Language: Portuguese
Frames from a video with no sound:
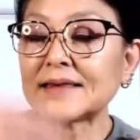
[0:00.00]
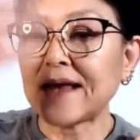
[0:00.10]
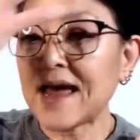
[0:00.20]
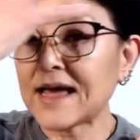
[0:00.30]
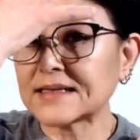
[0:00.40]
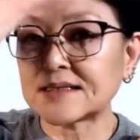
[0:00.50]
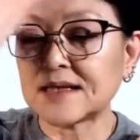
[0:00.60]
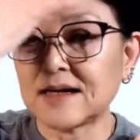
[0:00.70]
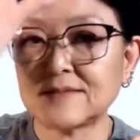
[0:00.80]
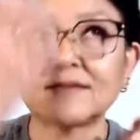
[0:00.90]

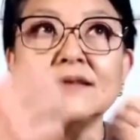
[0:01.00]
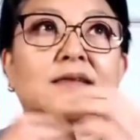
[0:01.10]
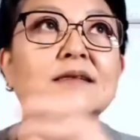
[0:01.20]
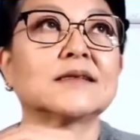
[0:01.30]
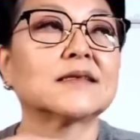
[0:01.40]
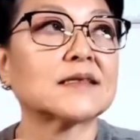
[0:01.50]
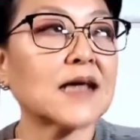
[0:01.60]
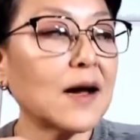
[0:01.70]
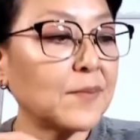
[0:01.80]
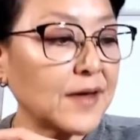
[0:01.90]
testa,
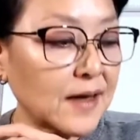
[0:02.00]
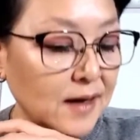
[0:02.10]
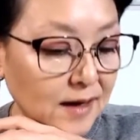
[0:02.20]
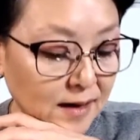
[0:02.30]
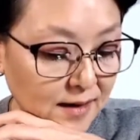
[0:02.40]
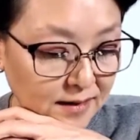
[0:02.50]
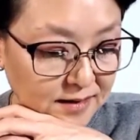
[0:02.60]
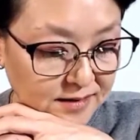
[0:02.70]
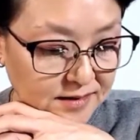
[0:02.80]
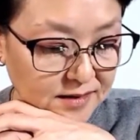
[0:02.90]
sabe a
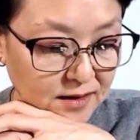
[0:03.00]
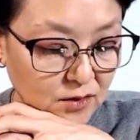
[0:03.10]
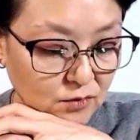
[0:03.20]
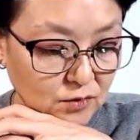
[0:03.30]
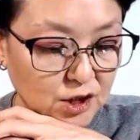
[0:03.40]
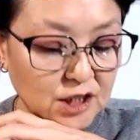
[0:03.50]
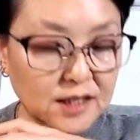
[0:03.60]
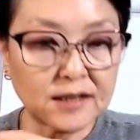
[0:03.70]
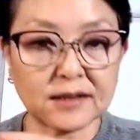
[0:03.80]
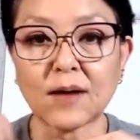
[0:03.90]
questão de
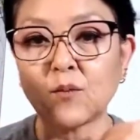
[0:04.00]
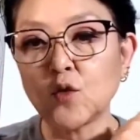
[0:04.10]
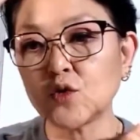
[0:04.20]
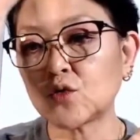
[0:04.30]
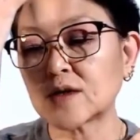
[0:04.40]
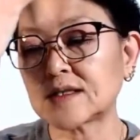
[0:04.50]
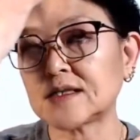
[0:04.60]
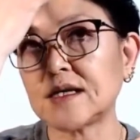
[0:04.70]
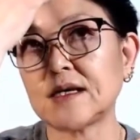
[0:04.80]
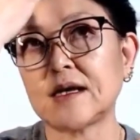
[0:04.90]
que tá muito
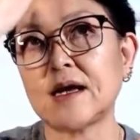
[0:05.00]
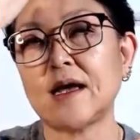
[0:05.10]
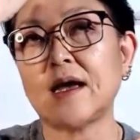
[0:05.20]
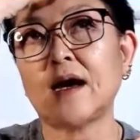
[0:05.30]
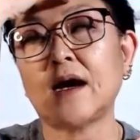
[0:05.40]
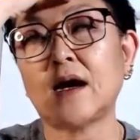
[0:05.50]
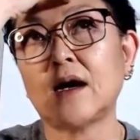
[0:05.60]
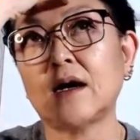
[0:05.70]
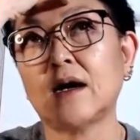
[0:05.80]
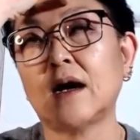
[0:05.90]
assim, é
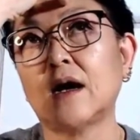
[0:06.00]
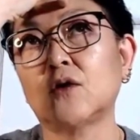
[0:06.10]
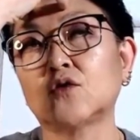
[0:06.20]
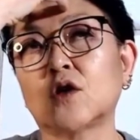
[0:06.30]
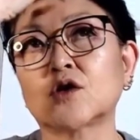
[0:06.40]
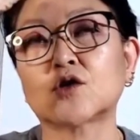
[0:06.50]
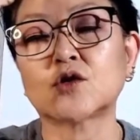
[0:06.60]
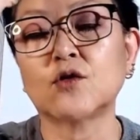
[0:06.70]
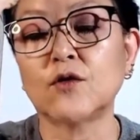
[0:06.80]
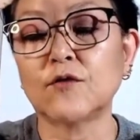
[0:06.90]
o
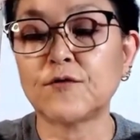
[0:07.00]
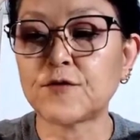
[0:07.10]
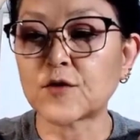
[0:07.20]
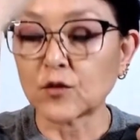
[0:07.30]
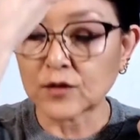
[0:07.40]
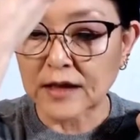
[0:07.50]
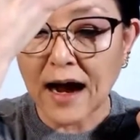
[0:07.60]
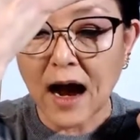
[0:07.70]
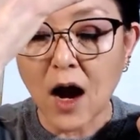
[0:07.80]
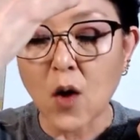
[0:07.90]
nosso
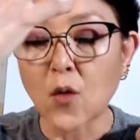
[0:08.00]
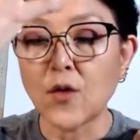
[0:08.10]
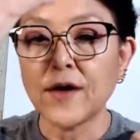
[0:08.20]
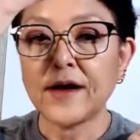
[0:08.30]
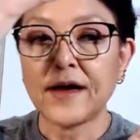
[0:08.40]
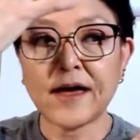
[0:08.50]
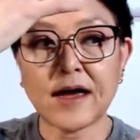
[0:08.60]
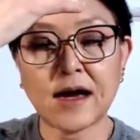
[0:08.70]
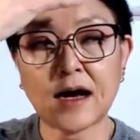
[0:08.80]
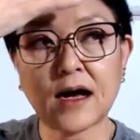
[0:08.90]
frontal,
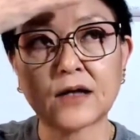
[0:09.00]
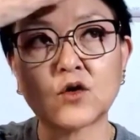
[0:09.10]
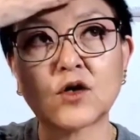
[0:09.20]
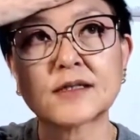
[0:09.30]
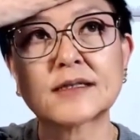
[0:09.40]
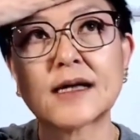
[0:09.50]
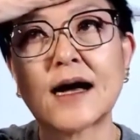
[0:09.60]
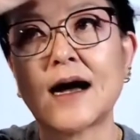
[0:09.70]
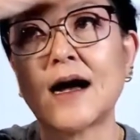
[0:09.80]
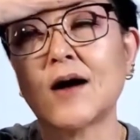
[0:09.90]
é a, a
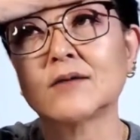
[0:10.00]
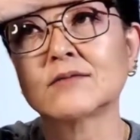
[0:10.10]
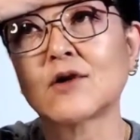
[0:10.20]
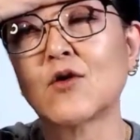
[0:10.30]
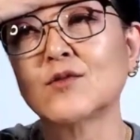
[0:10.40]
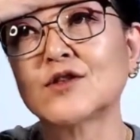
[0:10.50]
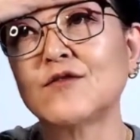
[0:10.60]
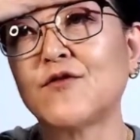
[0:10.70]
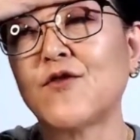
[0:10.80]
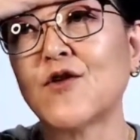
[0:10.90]
nossa como
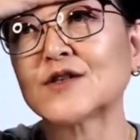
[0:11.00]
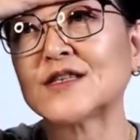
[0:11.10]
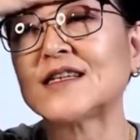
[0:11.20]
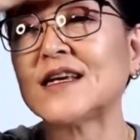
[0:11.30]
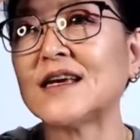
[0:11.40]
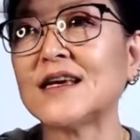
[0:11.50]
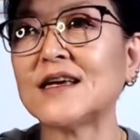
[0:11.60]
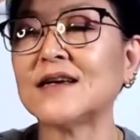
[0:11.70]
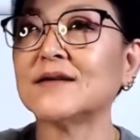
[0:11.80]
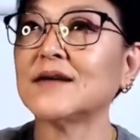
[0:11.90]
se
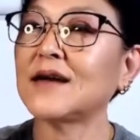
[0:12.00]
fosse